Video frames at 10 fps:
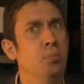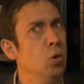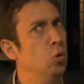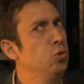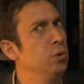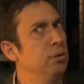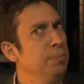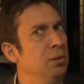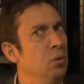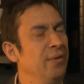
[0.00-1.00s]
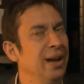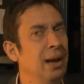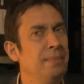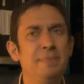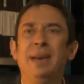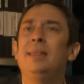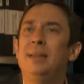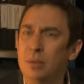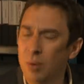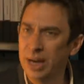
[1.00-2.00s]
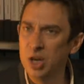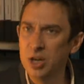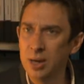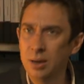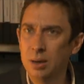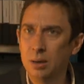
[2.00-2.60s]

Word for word: beaucoup de soupçons envers l'armée. Mais qu'est-ce qu'ils ont à cacher